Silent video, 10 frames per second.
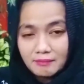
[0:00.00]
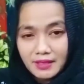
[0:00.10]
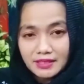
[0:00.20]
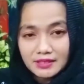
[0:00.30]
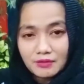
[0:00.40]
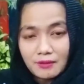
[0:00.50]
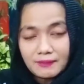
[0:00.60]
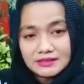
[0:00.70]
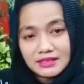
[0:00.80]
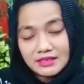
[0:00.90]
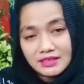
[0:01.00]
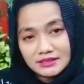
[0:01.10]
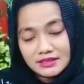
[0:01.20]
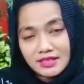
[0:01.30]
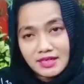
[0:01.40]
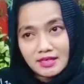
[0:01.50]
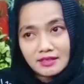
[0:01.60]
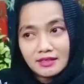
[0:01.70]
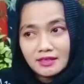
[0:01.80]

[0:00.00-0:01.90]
Pengen tahu apa saja yang sedang